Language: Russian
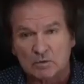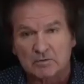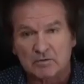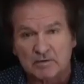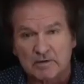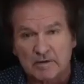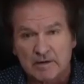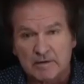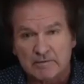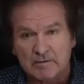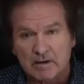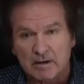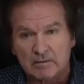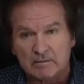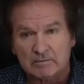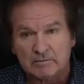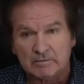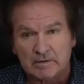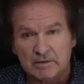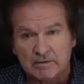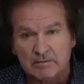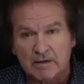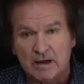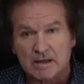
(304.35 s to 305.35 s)

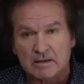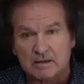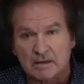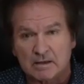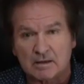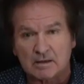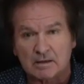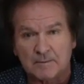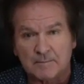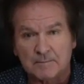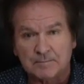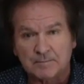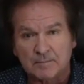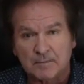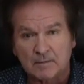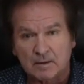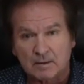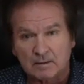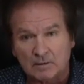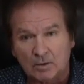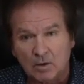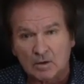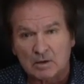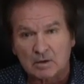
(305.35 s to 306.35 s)
вливания
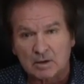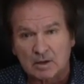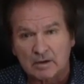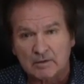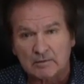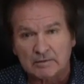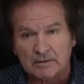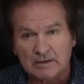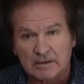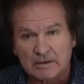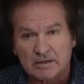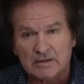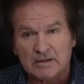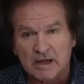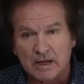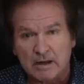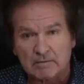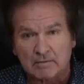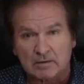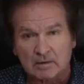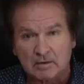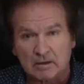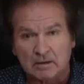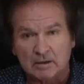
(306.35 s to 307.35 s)
долларов и
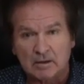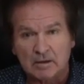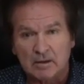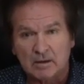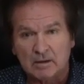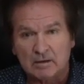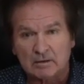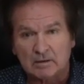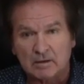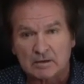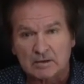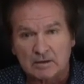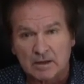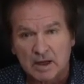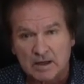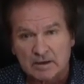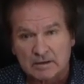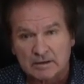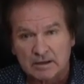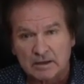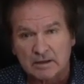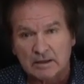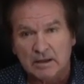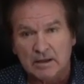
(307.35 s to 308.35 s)
евро. То есть
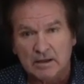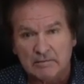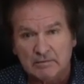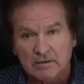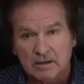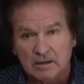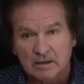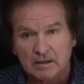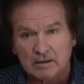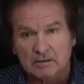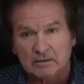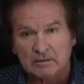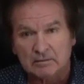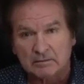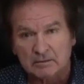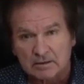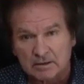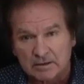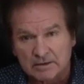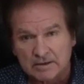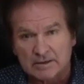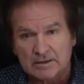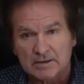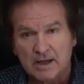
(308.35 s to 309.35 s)
каждая гривня
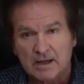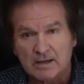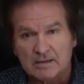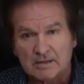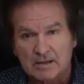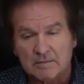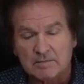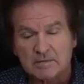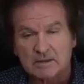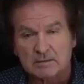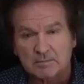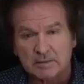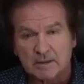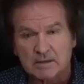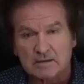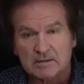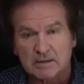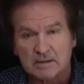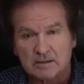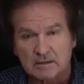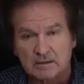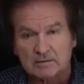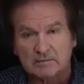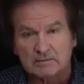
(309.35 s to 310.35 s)

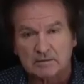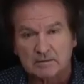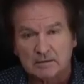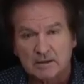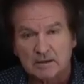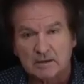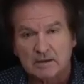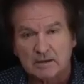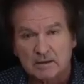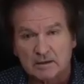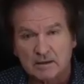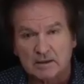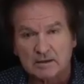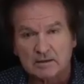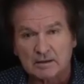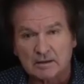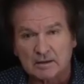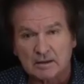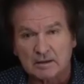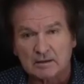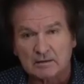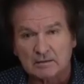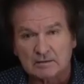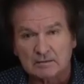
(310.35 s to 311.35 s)
60-70%
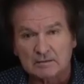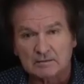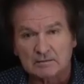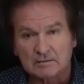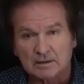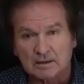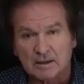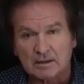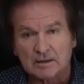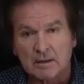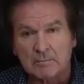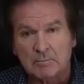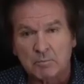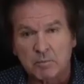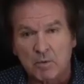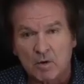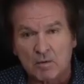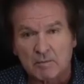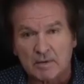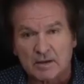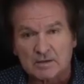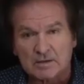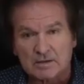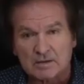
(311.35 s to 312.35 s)
это это
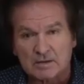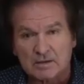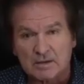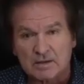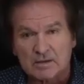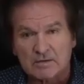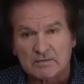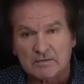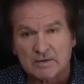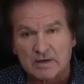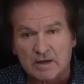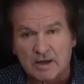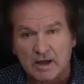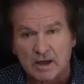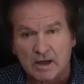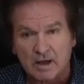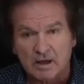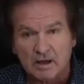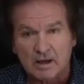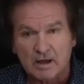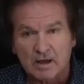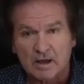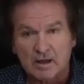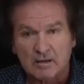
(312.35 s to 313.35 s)
помощь извне.
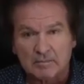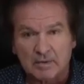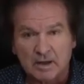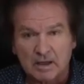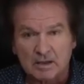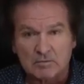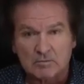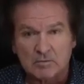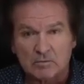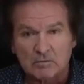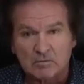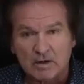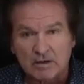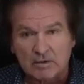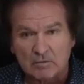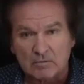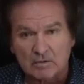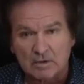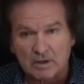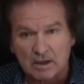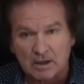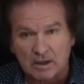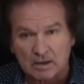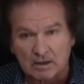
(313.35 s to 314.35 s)
Поэтому
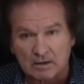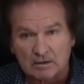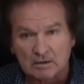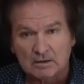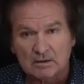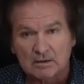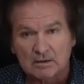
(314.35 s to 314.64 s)
воруя